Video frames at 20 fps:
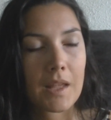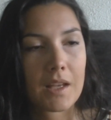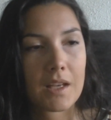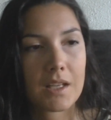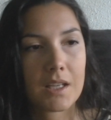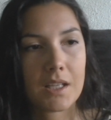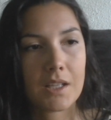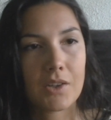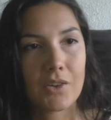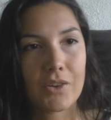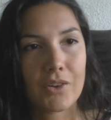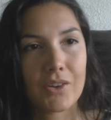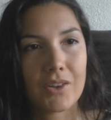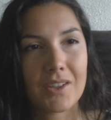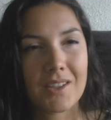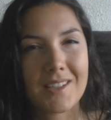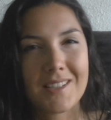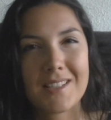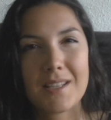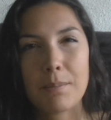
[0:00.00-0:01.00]
Et,
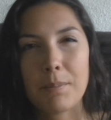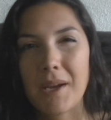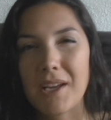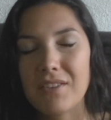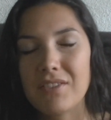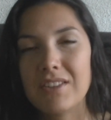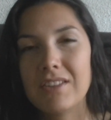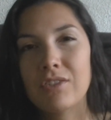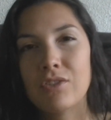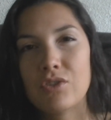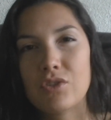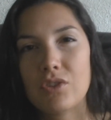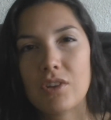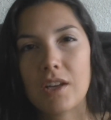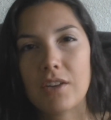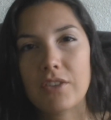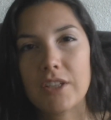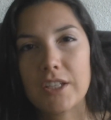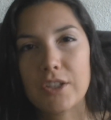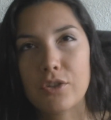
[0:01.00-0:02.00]
c'est pas évident de se
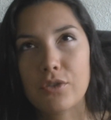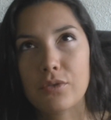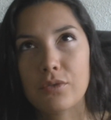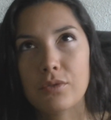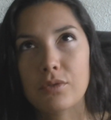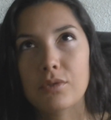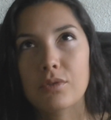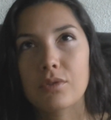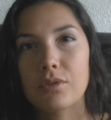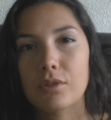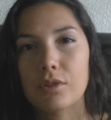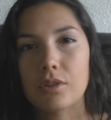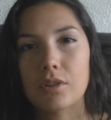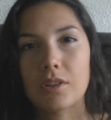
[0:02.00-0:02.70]
laver les cheveux